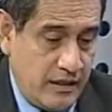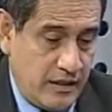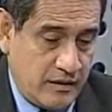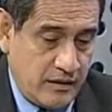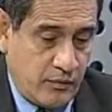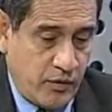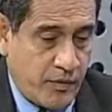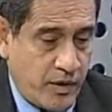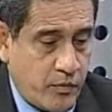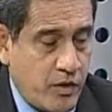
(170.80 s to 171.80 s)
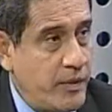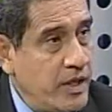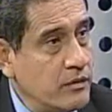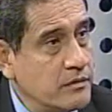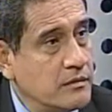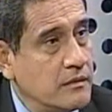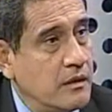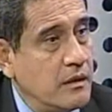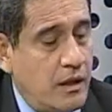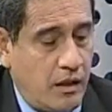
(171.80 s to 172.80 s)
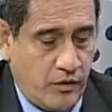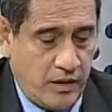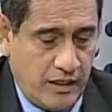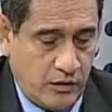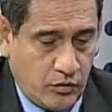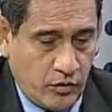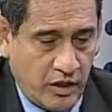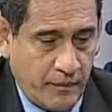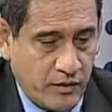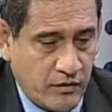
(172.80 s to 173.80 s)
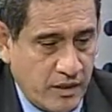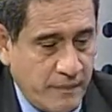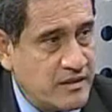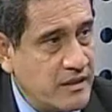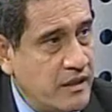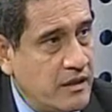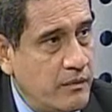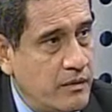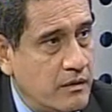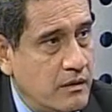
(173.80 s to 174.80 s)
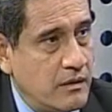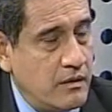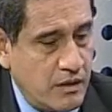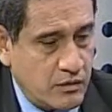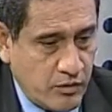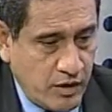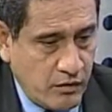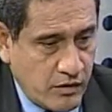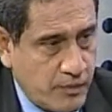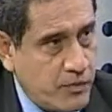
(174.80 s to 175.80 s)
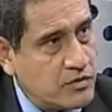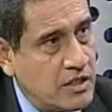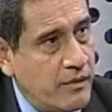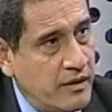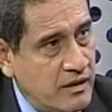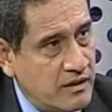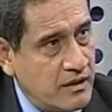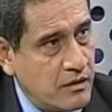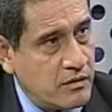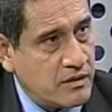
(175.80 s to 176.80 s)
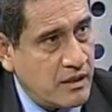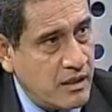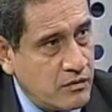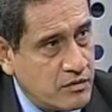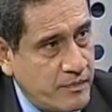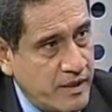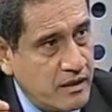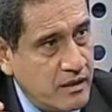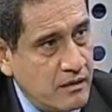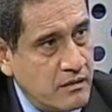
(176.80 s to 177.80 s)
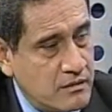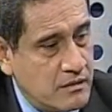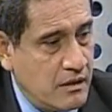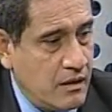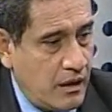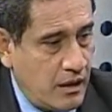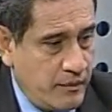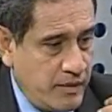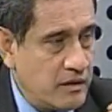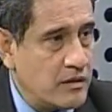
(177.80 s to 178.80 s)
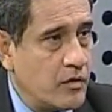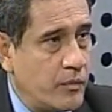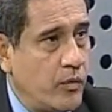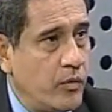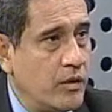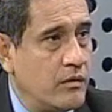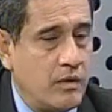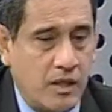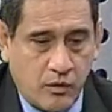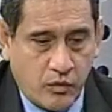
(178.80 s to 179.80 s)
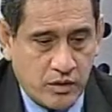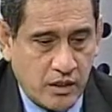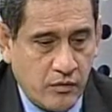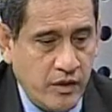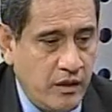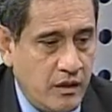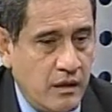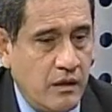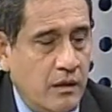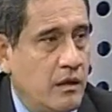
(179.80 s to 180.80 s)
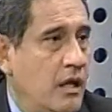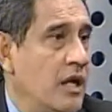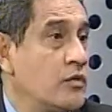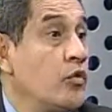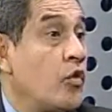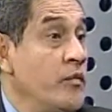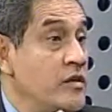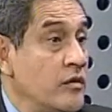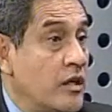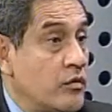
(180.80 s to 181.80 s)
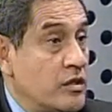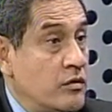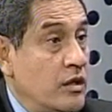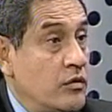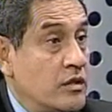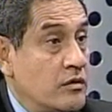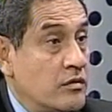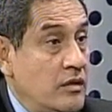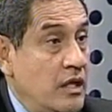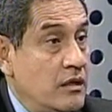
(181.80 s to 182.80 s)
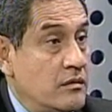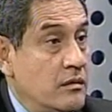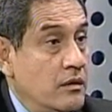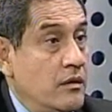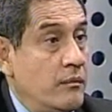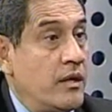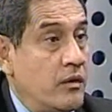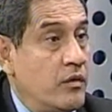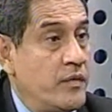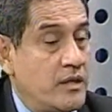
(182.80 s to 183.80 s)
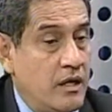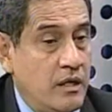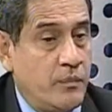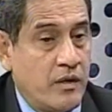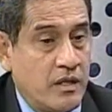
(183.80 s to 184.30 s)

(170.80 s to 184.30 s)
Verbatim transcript: eh, ya, fue aprobado por el Pleno, ahora ya todo está en manos de la mesa directiva, ya son ellos los responsables de hacer los traslados pertinentes al Ministerio Público, a la Contraloría, a la Subcomisión de Acusaciones Constitucionales. Para los dos fiscales. Para los dos fiscales,